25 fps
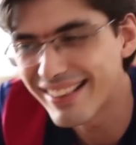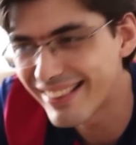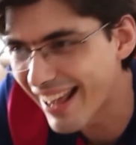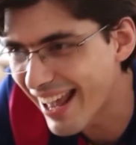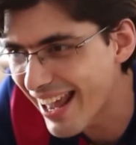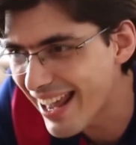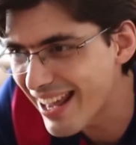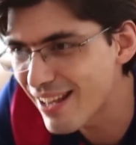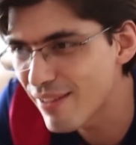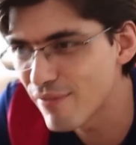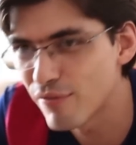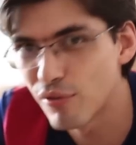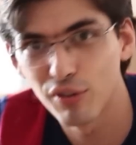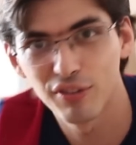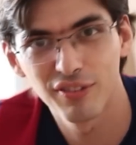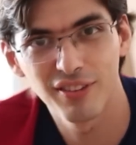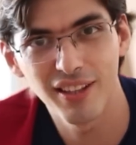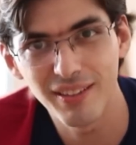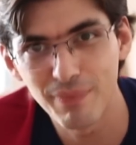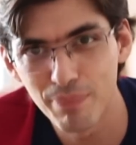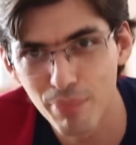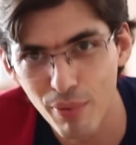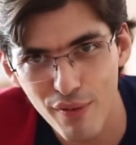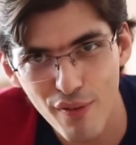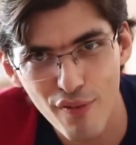Tem,
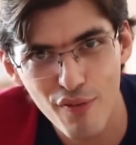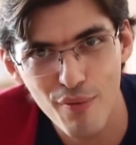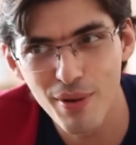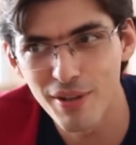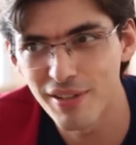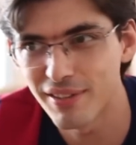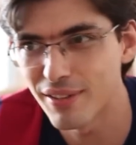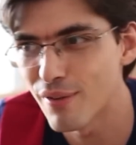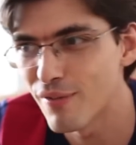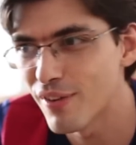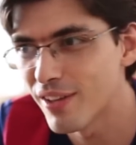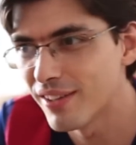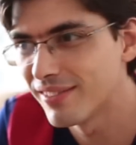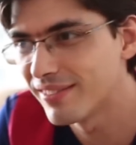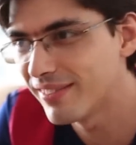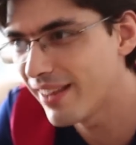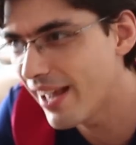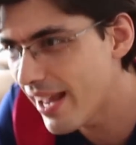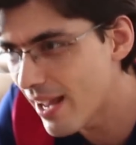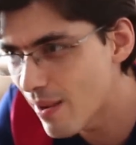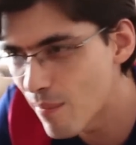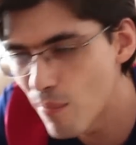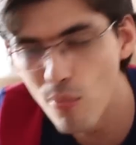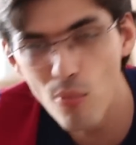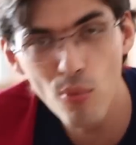você provavelmente talvez
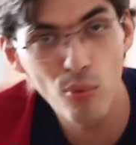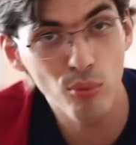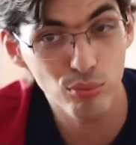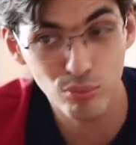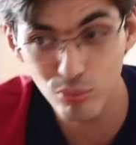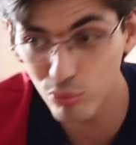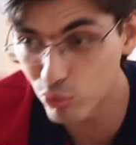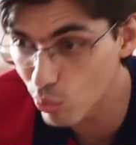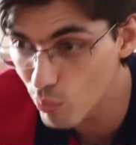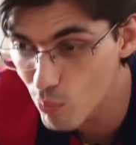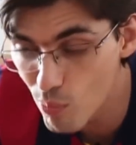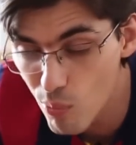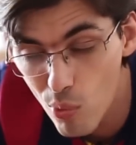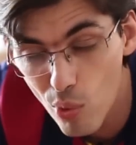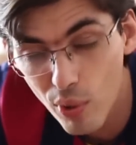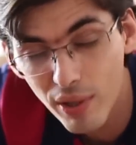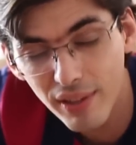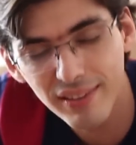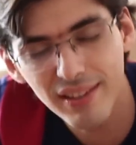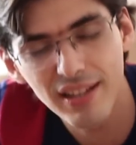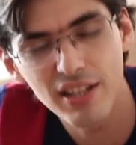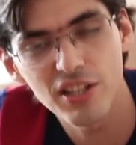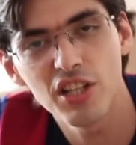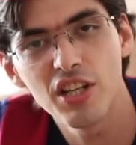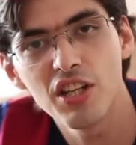tenha, muito,
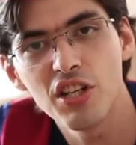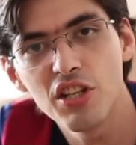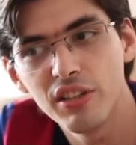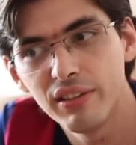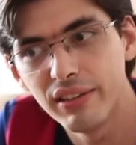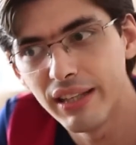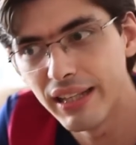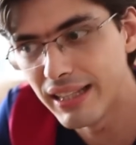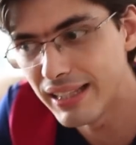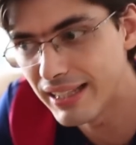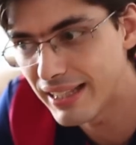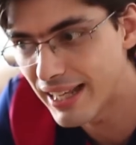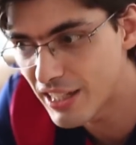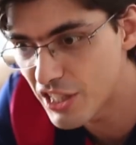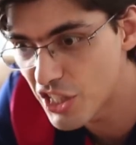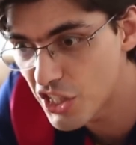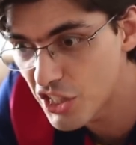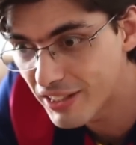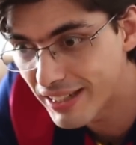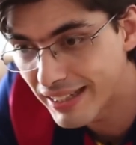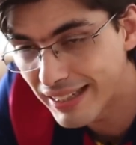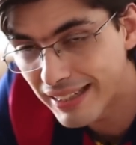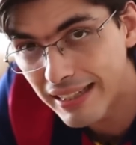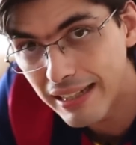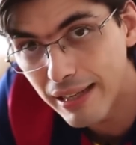muita gente tem, e a
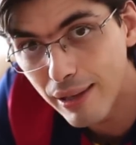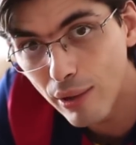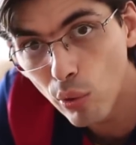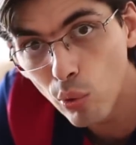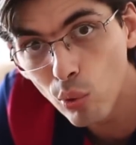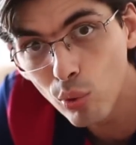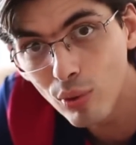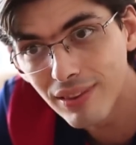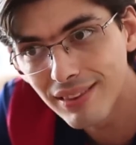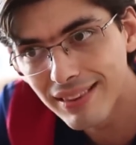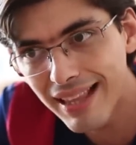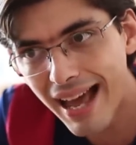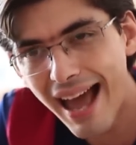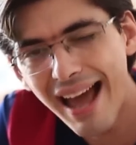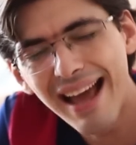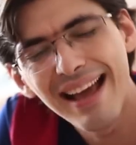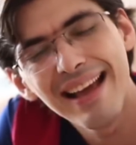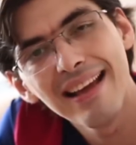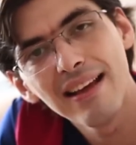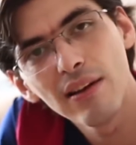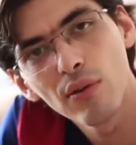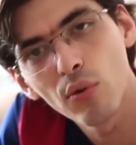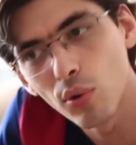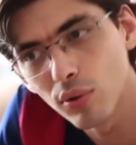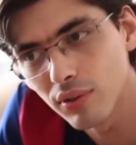gente tem que
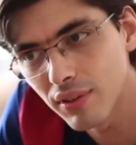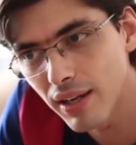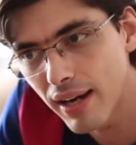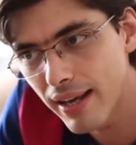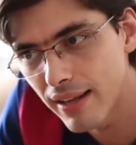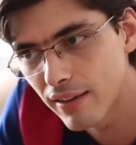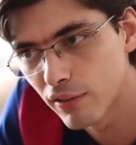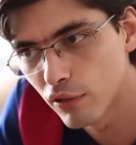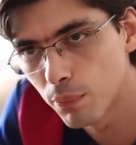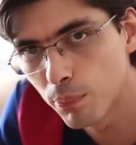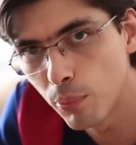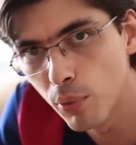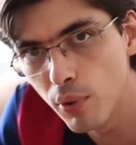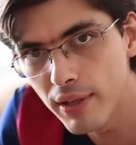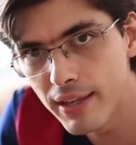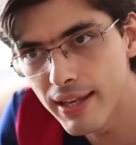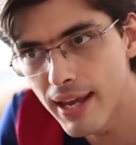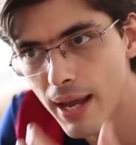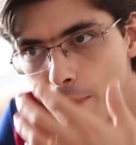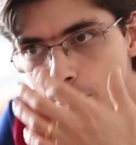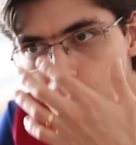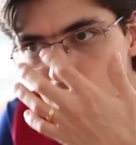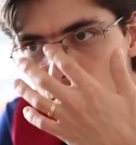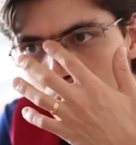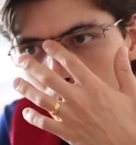lutar contra isso. Por
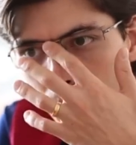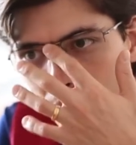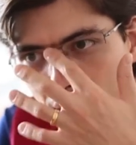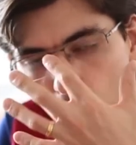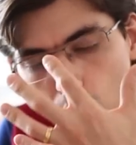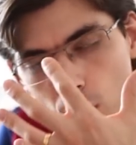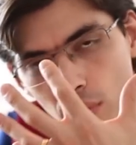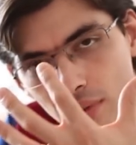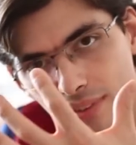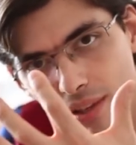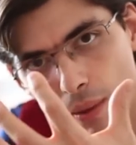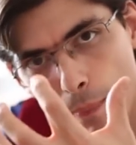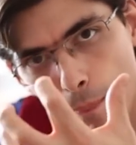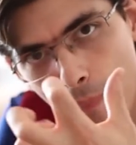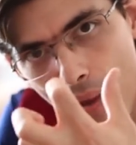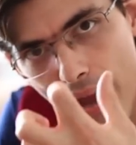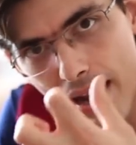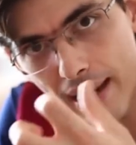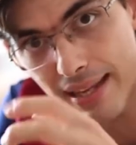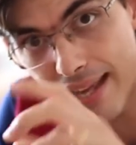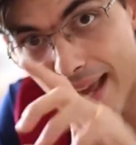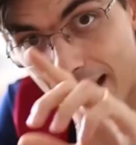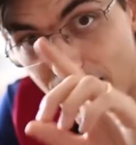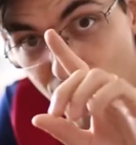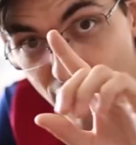quê? Porque quando você
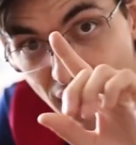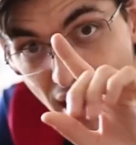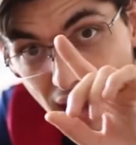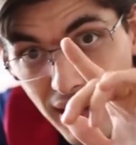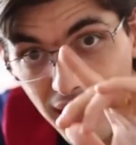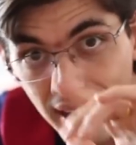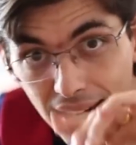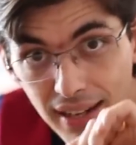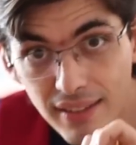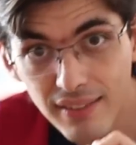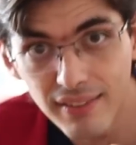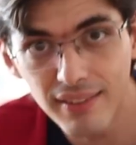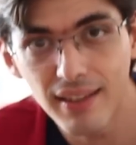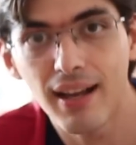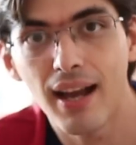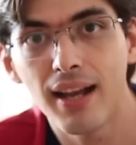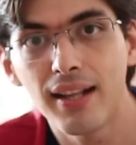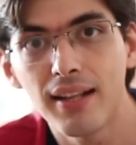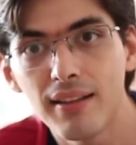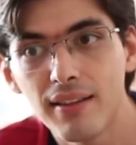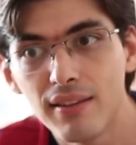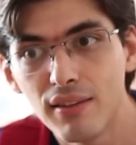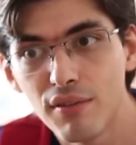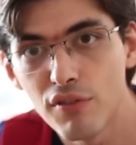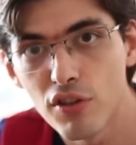pega, e aí vem a grande
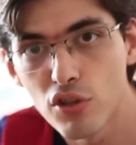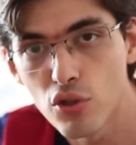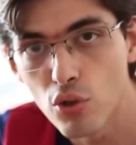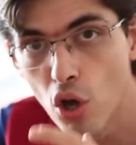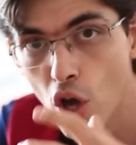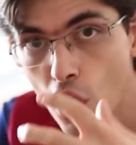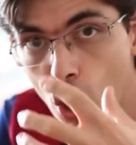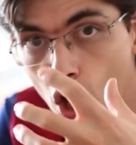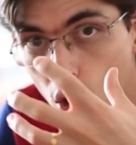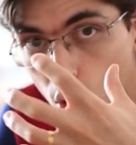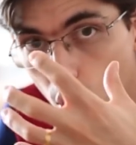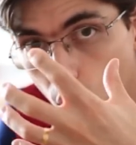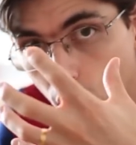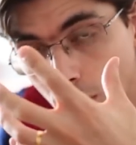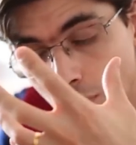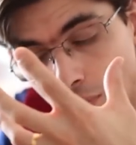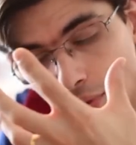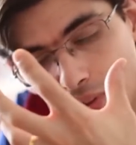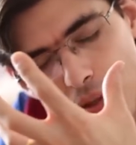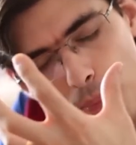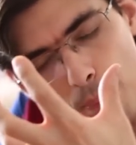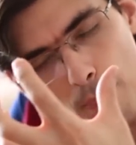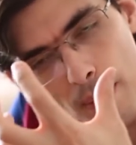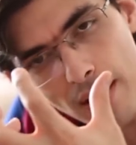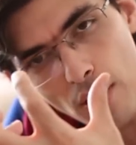sacada desse vídeo, quando
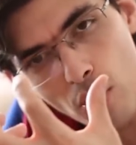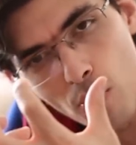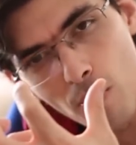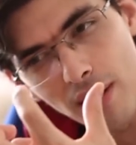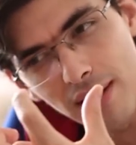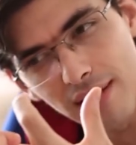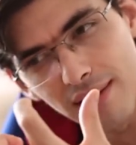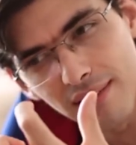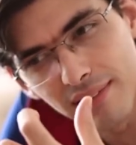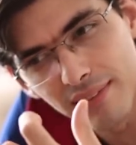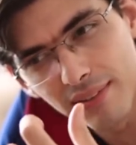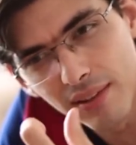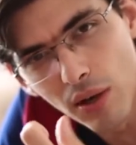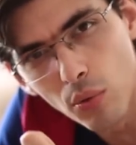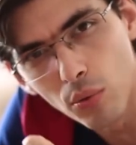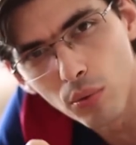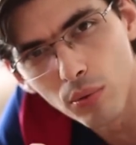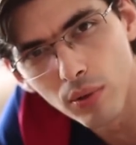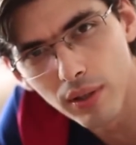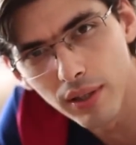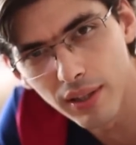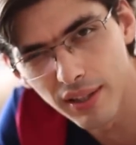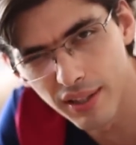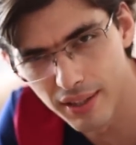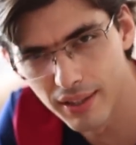você pega uma
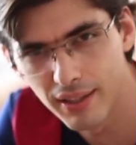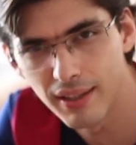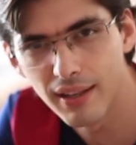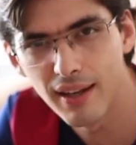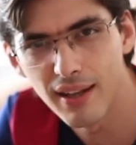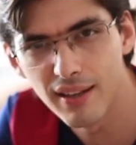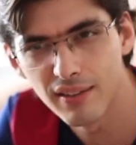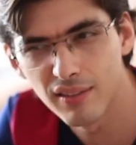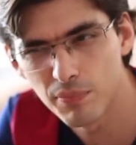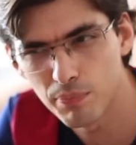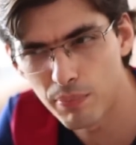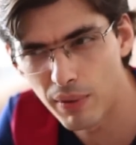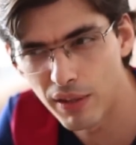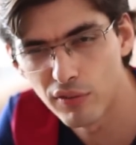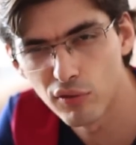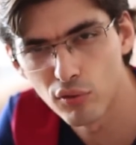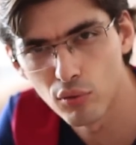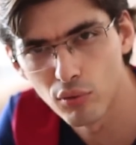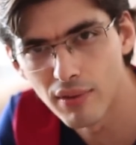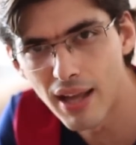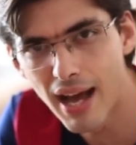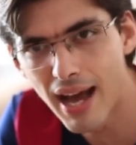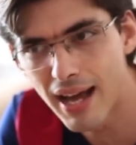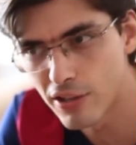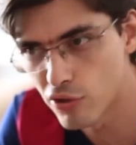lição em inglês para
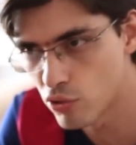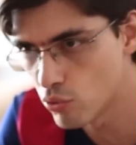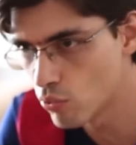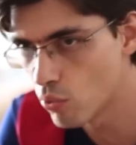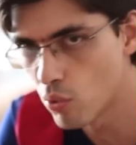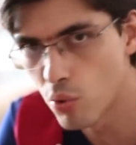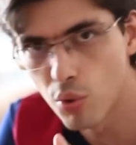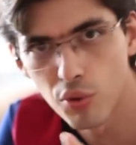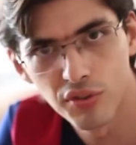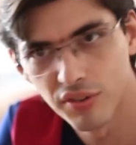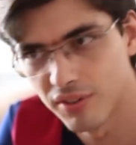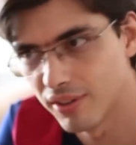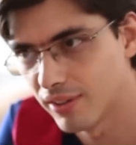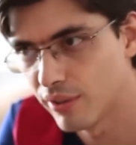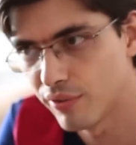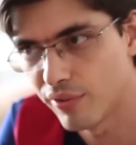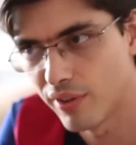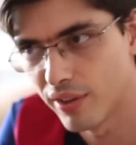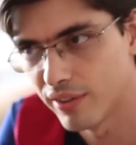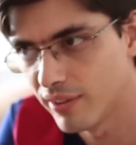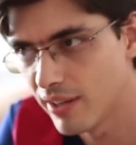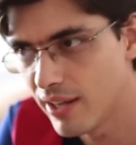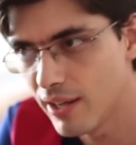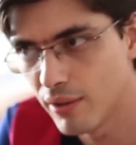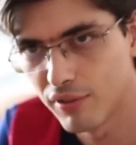estudar, de um curso que você está
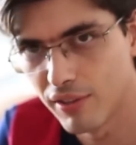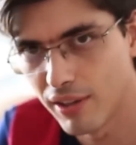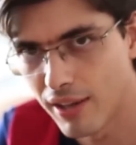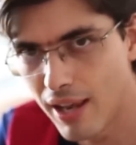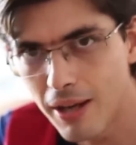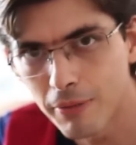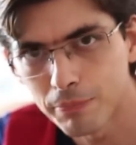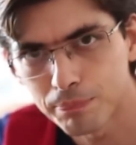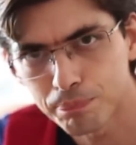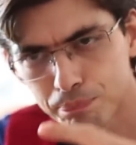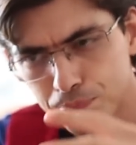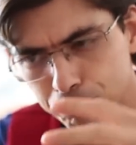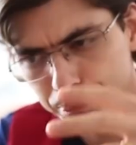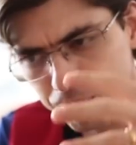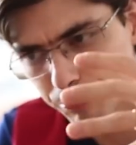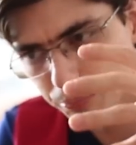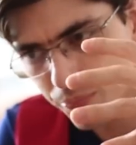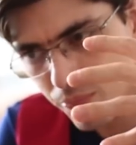fazendo, sei lá,